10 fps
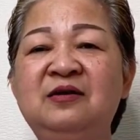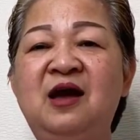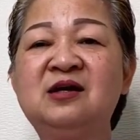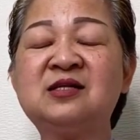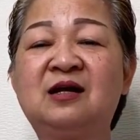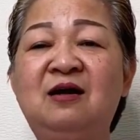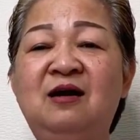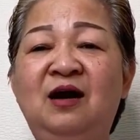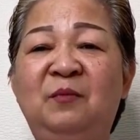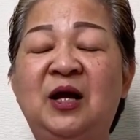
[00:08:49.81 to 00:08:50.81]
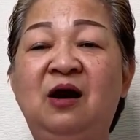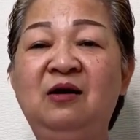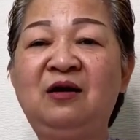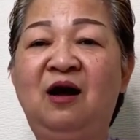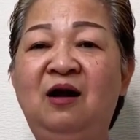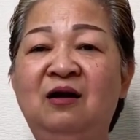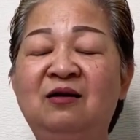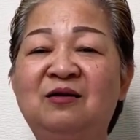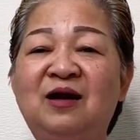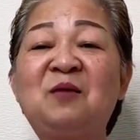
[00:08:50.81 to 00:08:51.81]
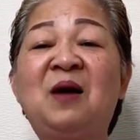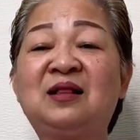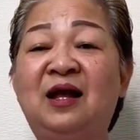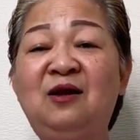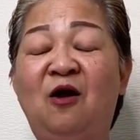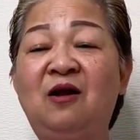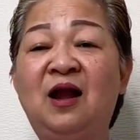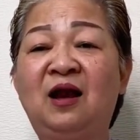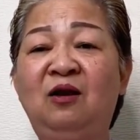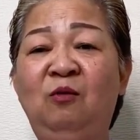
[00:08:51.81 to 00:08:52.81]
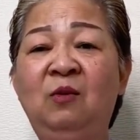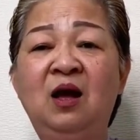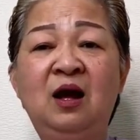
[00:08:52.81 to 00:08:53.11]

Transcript: nhân sắc đức á mày cưới nó các bạn thấy rõ ràng không